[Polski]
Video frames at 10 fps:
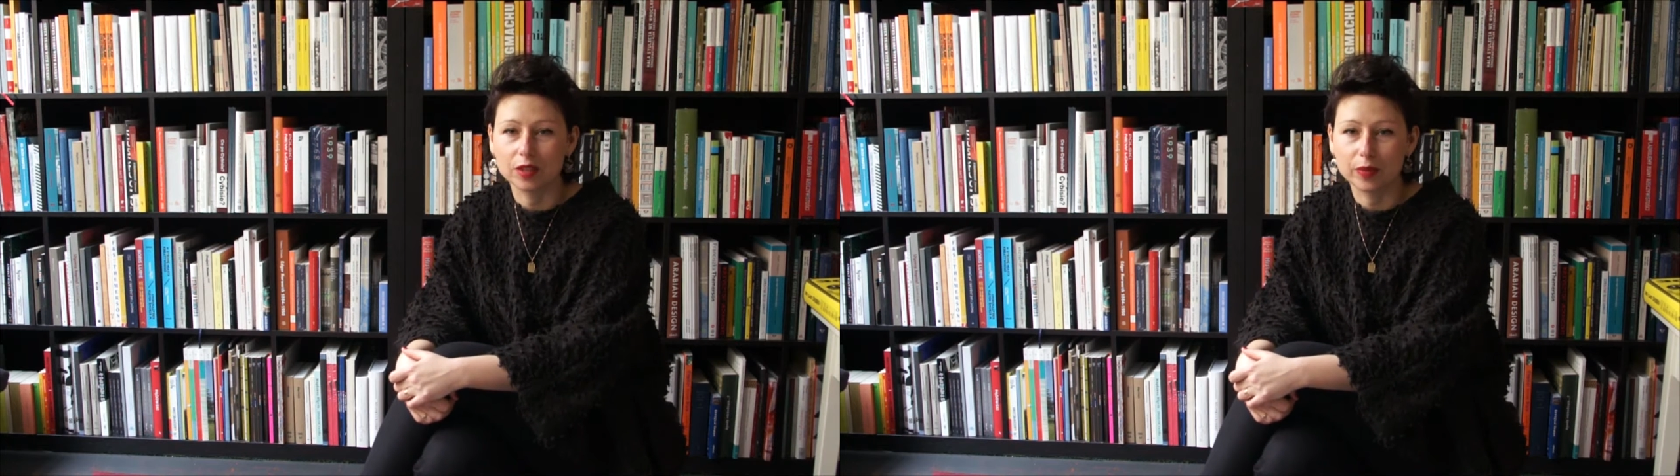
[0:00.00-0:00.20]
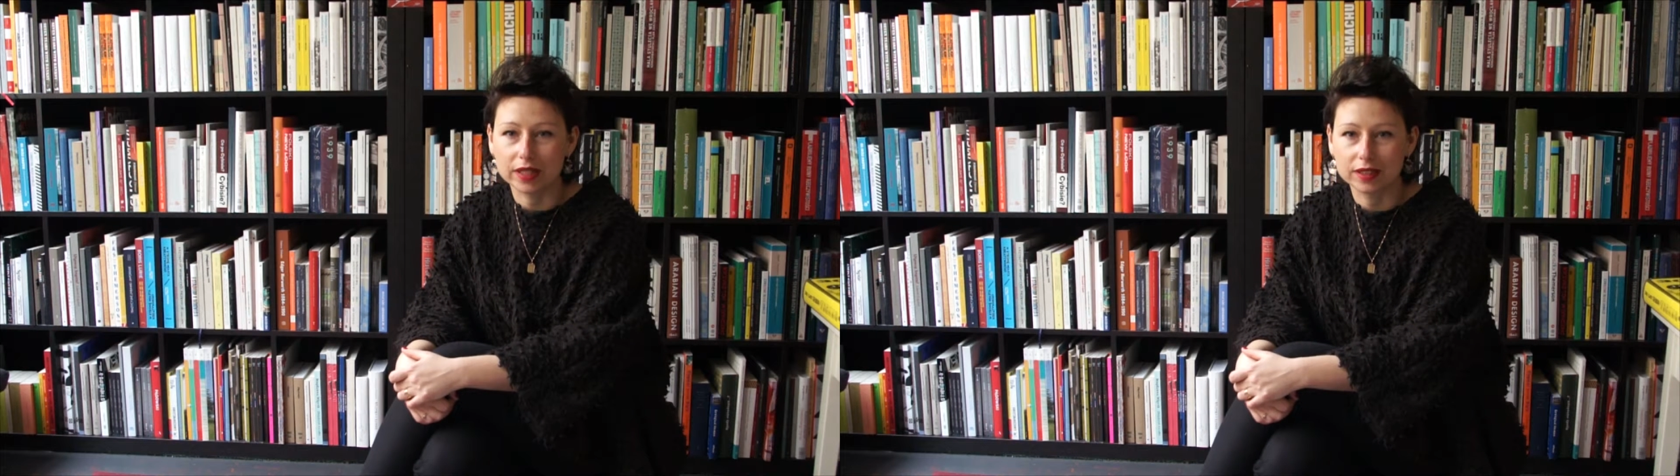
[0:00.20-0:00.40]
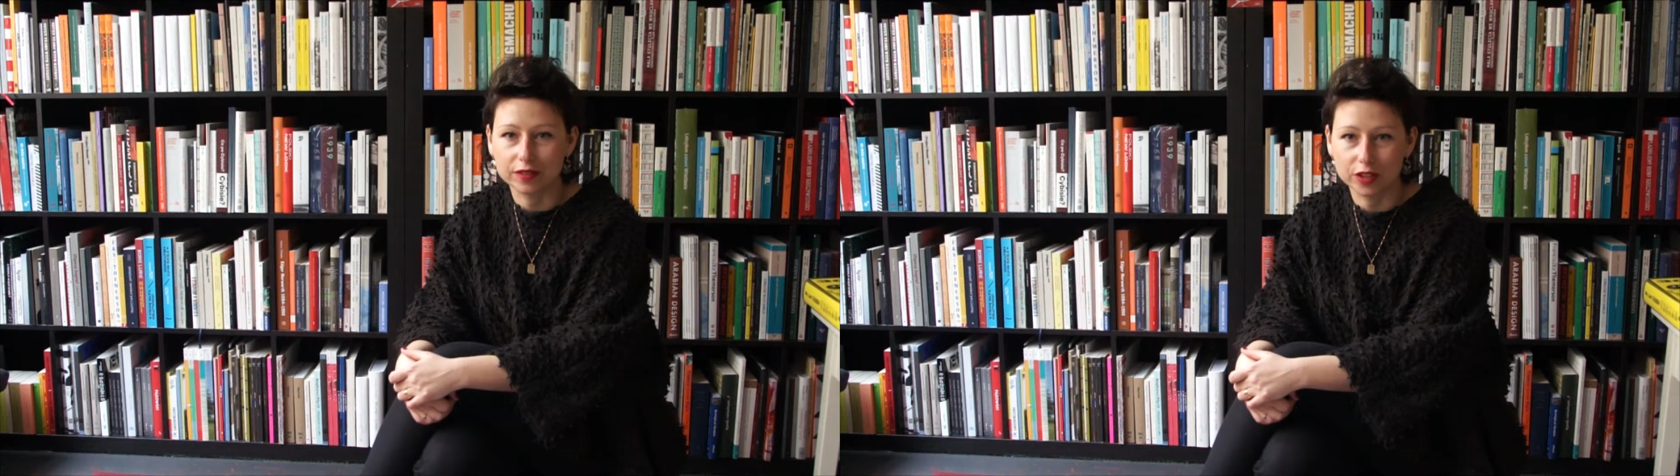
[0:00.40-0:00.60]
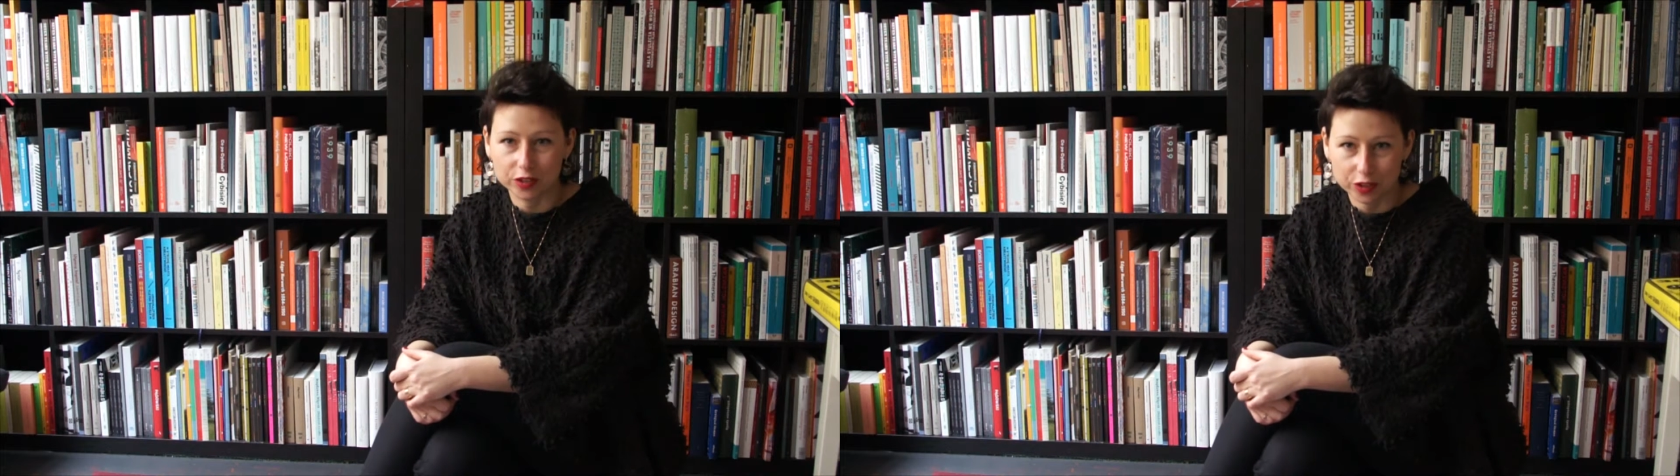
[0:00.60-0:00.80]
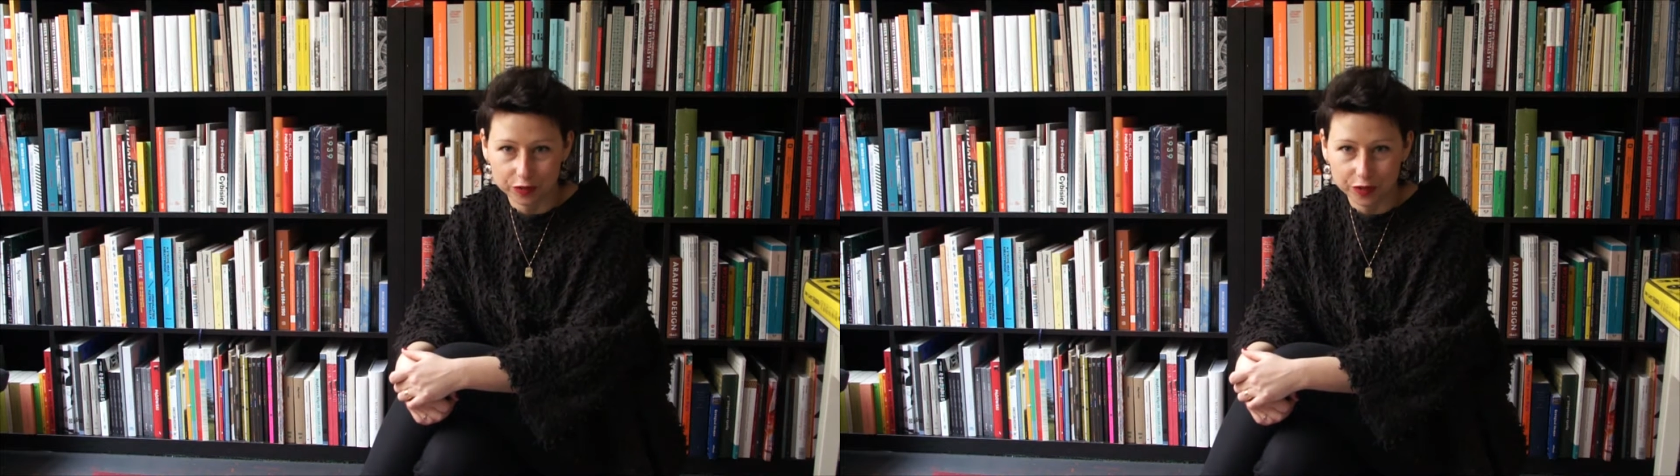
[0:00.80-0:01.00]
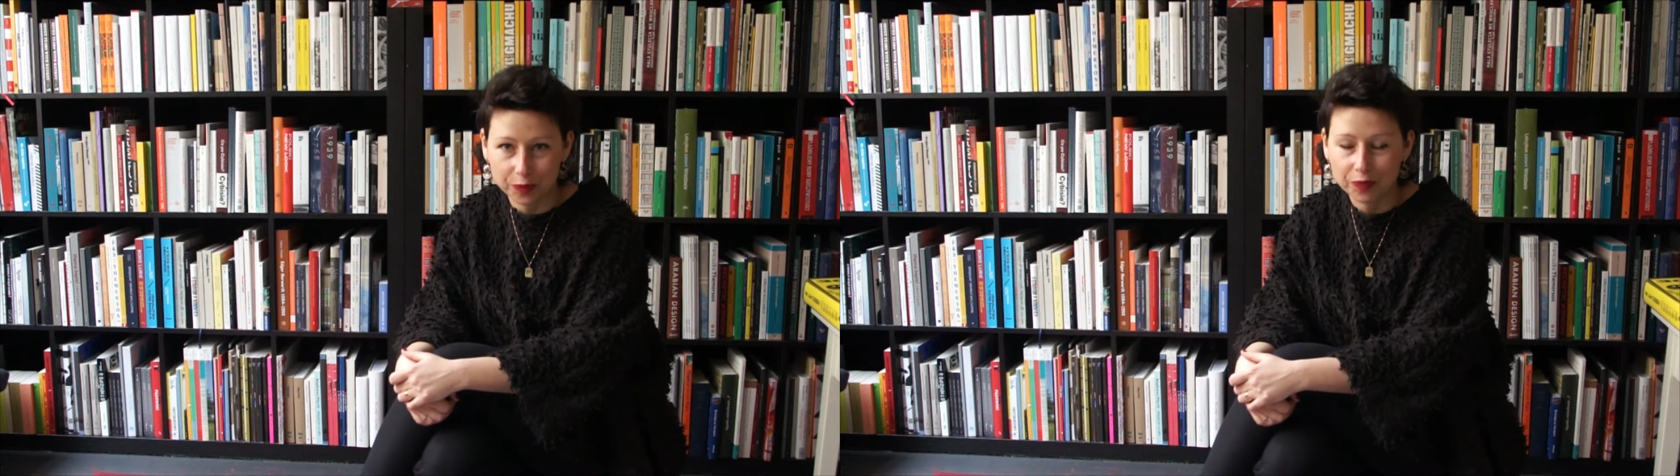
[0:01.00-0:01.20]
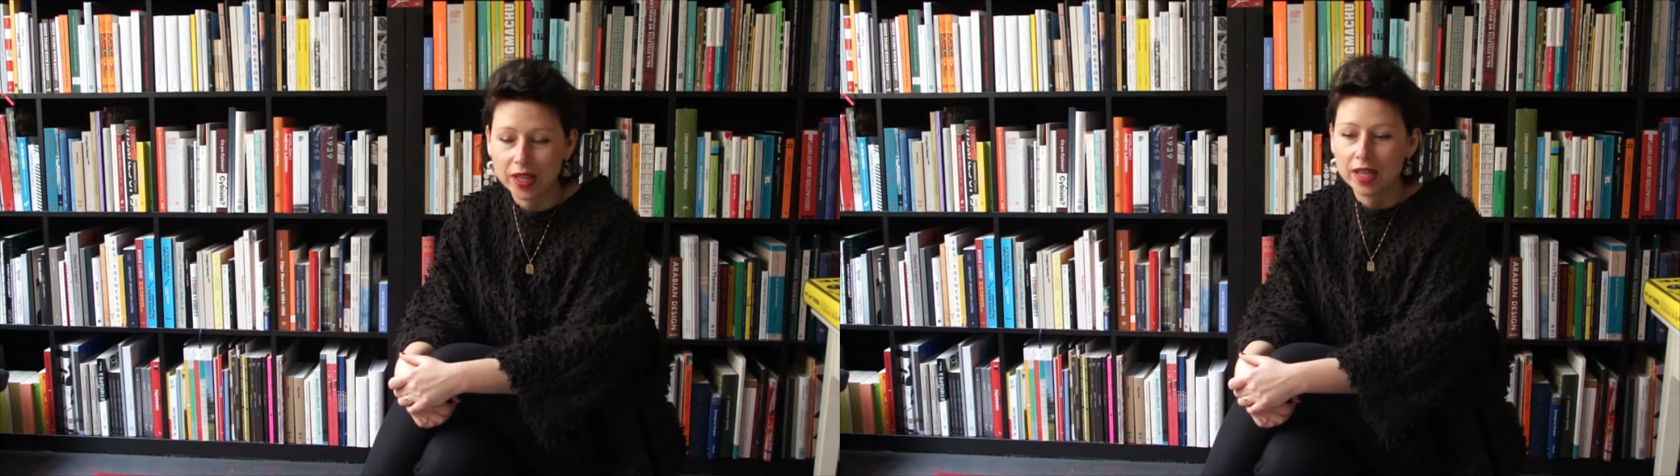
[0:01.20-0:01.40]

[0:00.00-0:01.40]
Obrazy Filozofii.